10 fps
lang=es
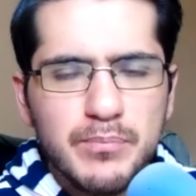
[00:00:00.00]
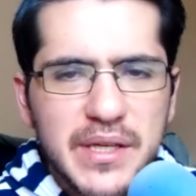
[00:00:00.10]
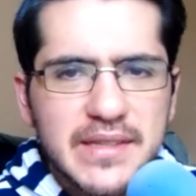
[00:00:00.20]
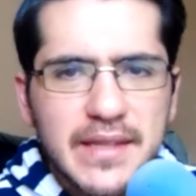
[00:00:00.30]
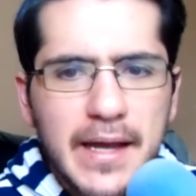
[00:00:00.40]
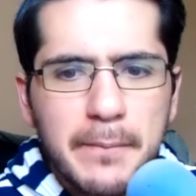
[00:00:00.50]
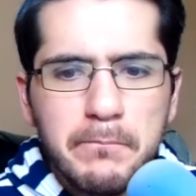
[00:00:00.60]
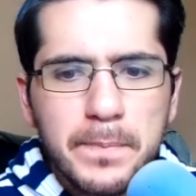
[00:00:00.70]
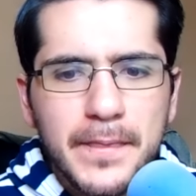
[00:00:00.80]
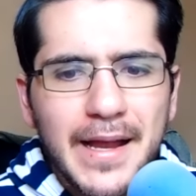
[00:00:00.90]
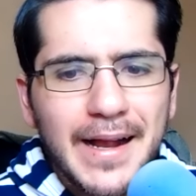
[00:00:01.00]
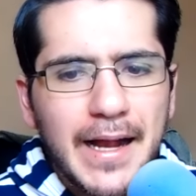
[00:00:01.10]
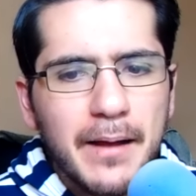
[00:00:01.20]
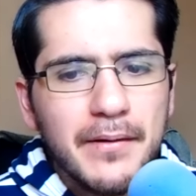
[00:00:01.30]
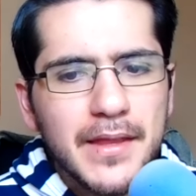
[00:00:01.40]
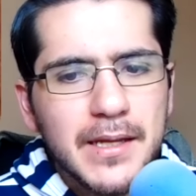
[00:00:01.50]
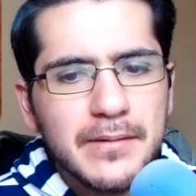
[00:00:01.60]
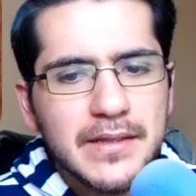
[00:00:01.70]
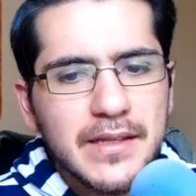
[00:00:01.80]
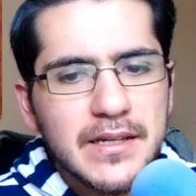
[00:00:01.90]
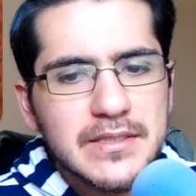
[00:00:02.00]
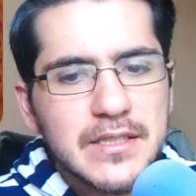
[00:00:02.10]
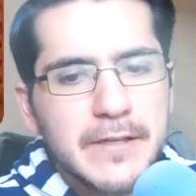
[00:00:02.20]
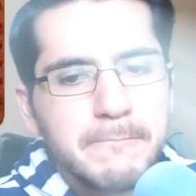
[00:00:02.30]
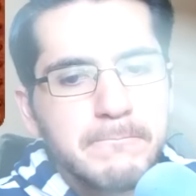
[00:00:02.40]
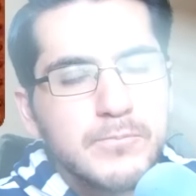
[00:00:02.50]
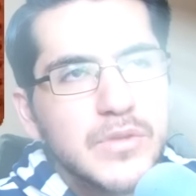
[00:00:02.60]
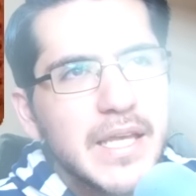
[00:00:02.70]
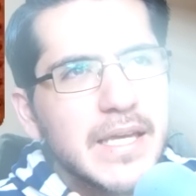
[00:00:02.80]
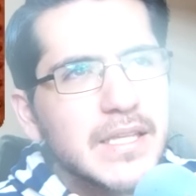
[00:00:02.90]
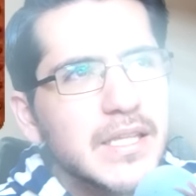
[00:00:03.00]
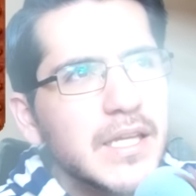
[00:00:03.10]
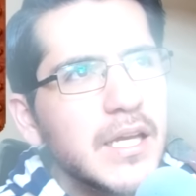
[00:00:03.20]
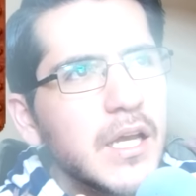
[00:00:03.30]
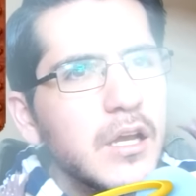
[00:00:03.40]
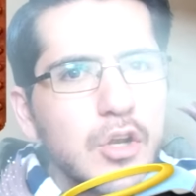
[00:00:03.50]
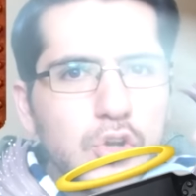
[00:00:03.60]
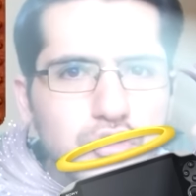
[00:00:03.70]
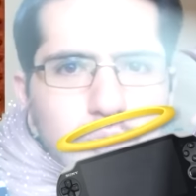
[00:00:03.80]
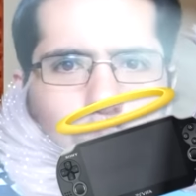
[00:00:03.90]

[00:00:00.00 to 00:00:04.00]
Vita acaba de levantarse de entre los